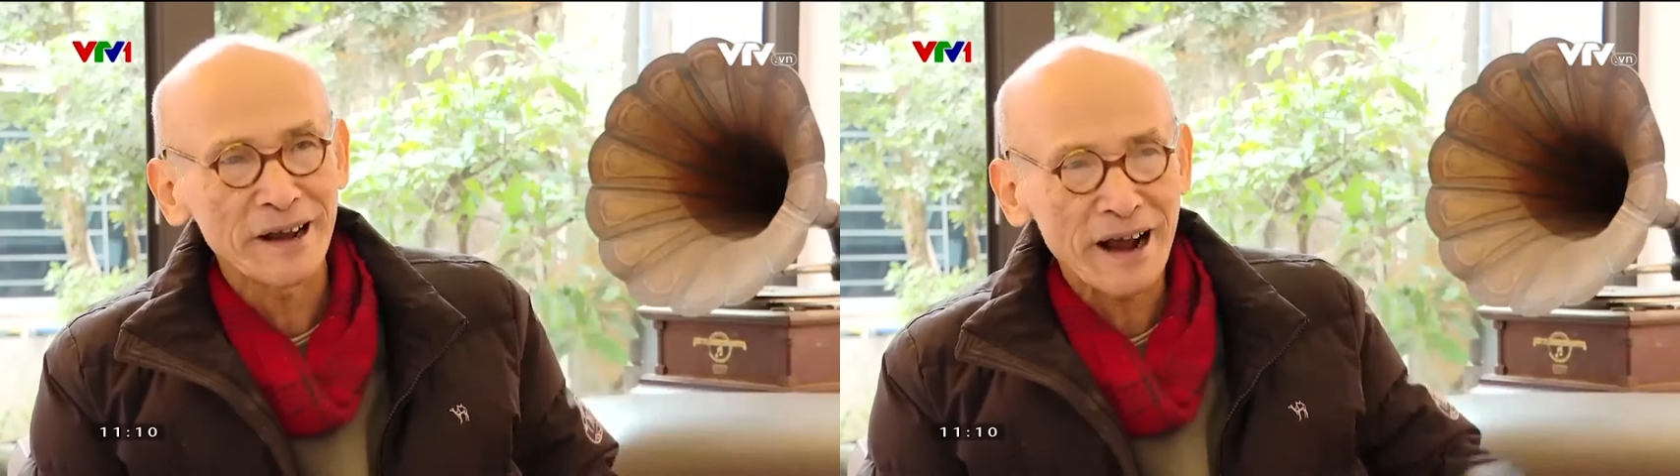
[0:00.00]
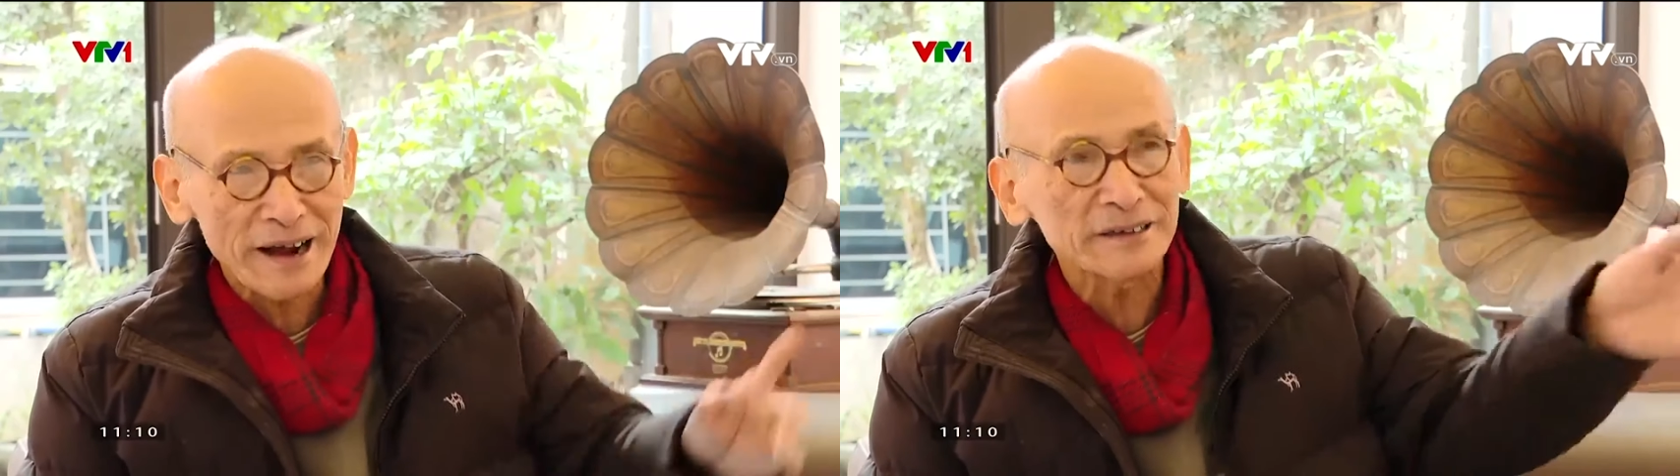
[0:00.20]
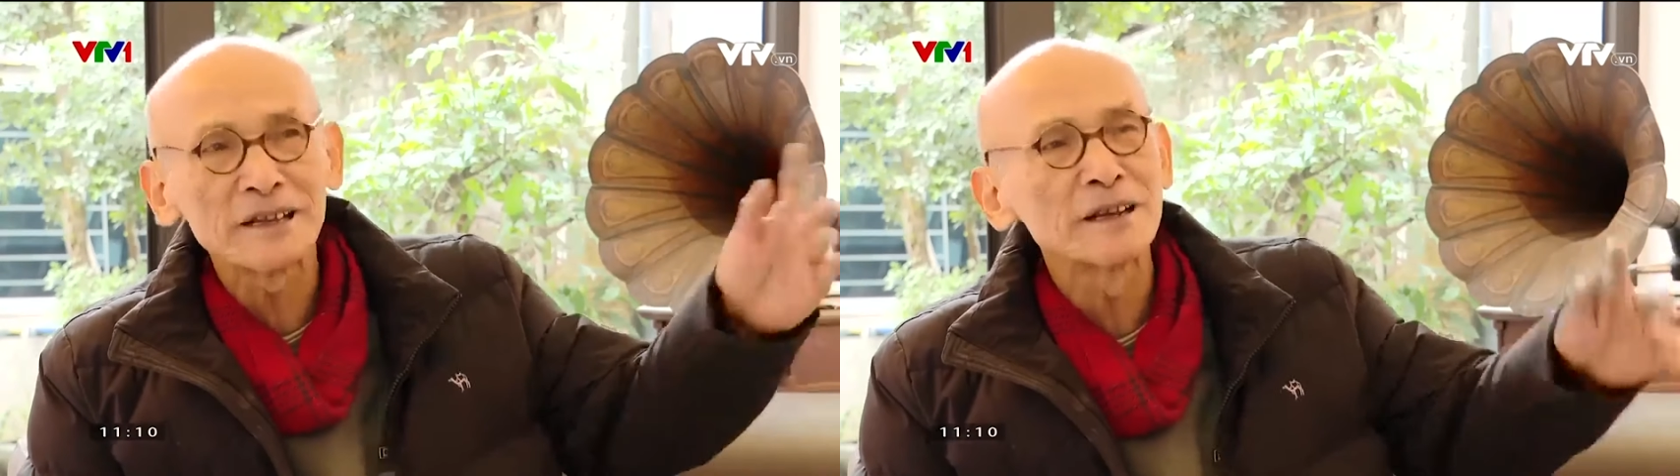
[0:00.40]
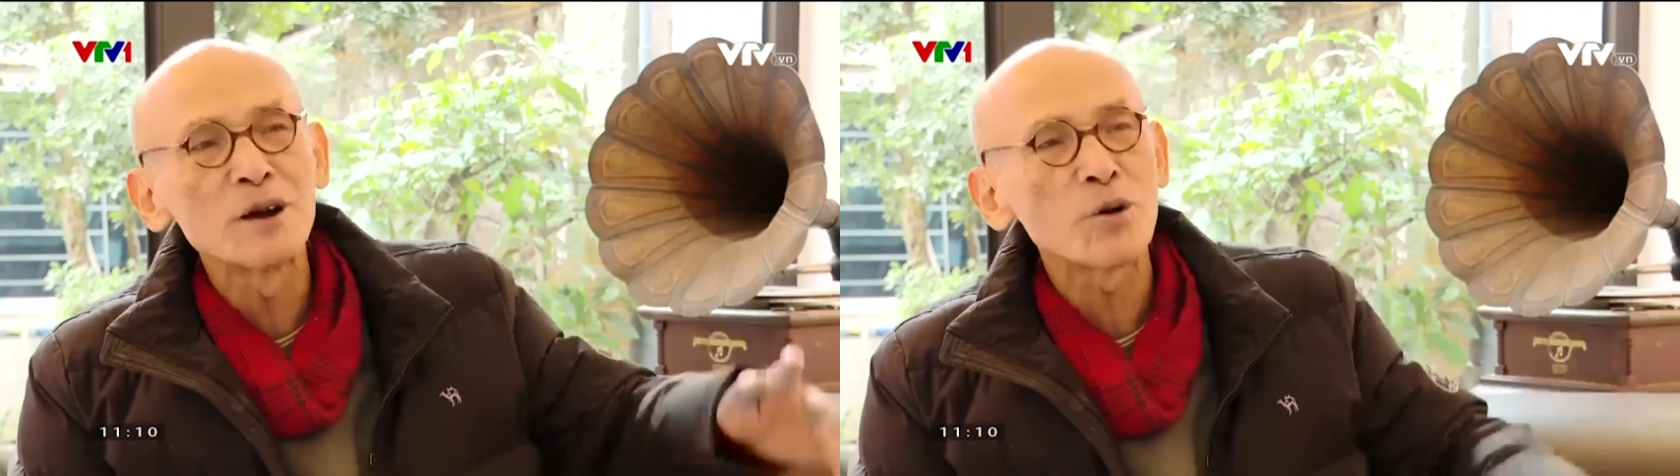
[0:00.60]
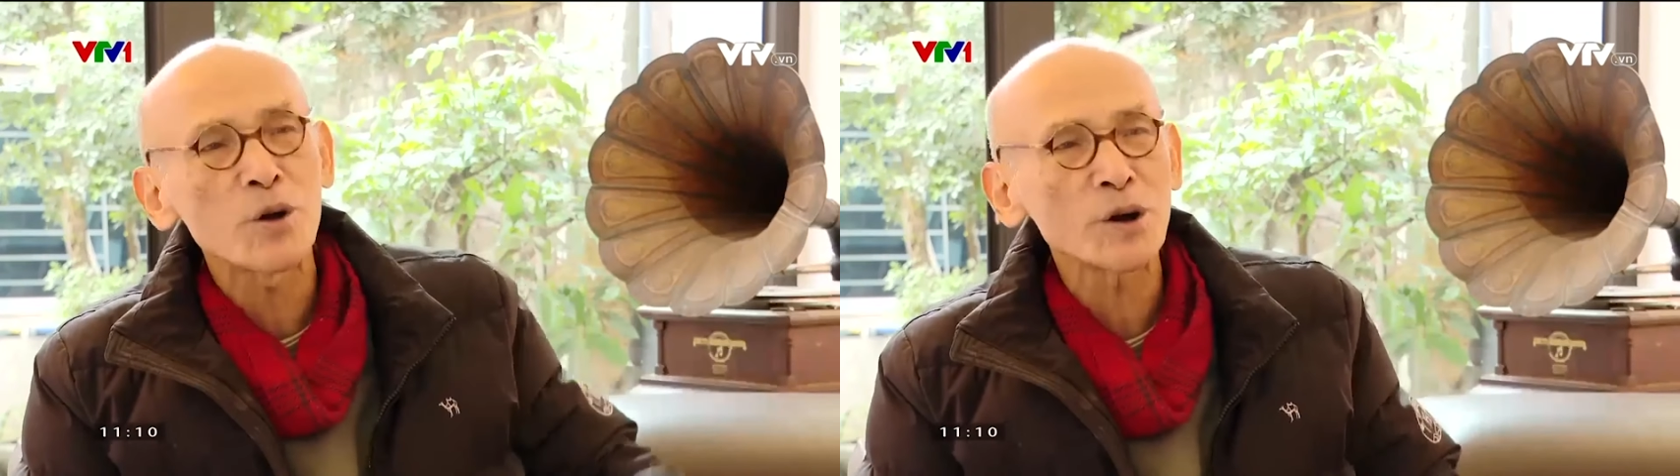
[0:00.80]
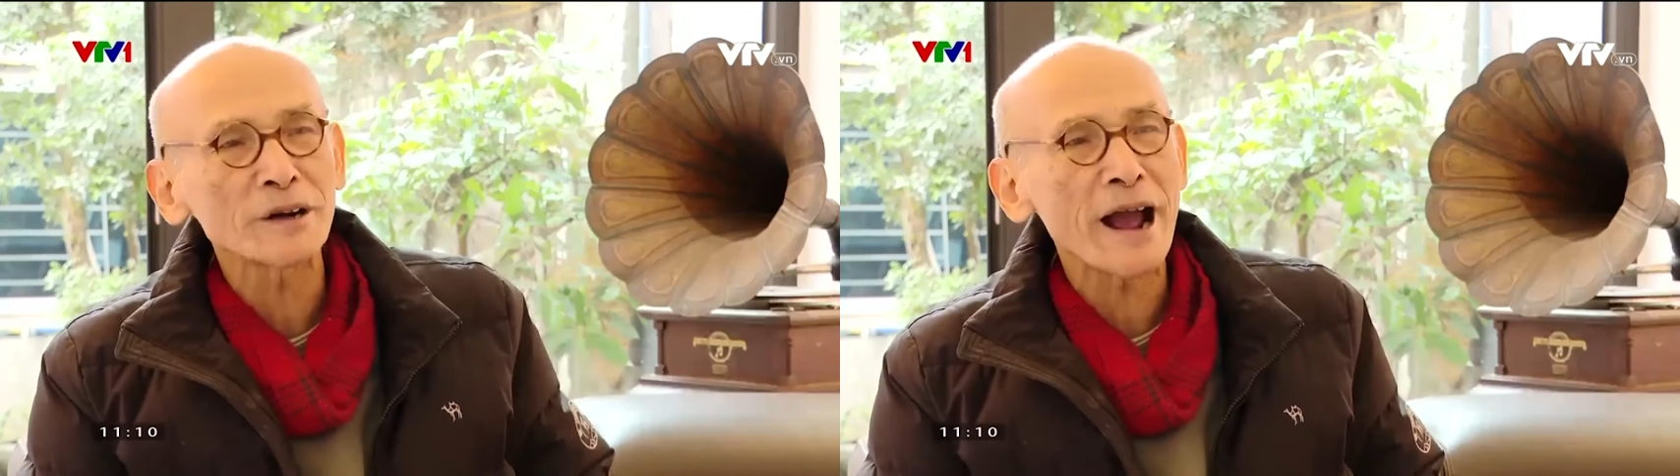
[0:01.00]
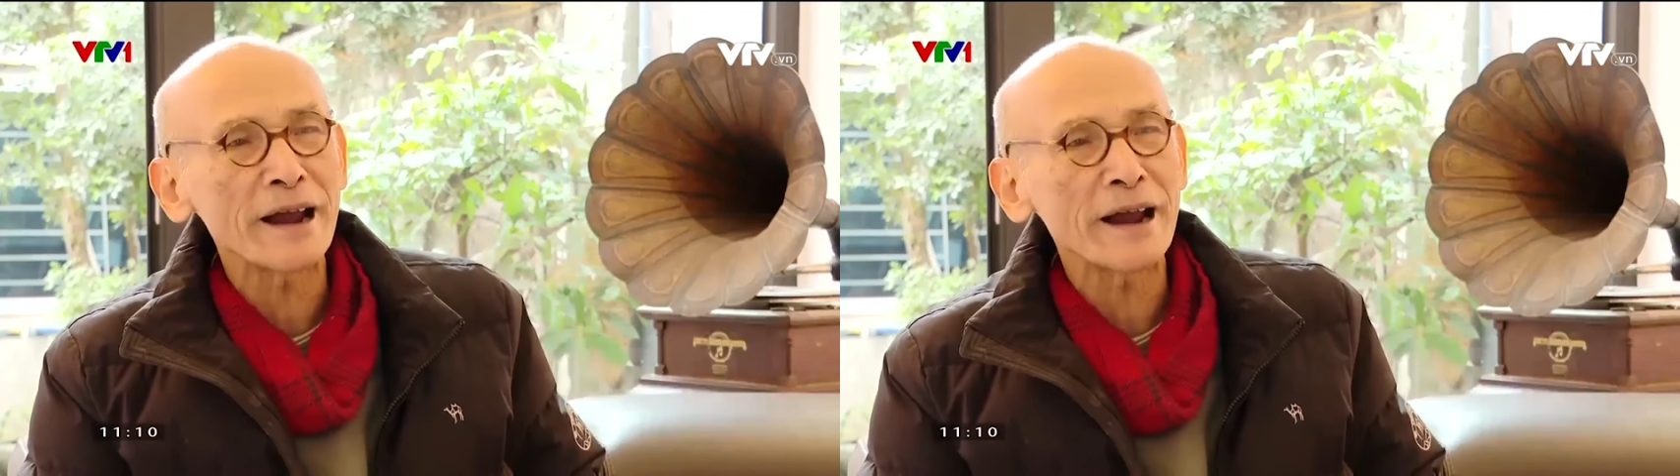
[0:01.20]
kể cả cái tình yêu của con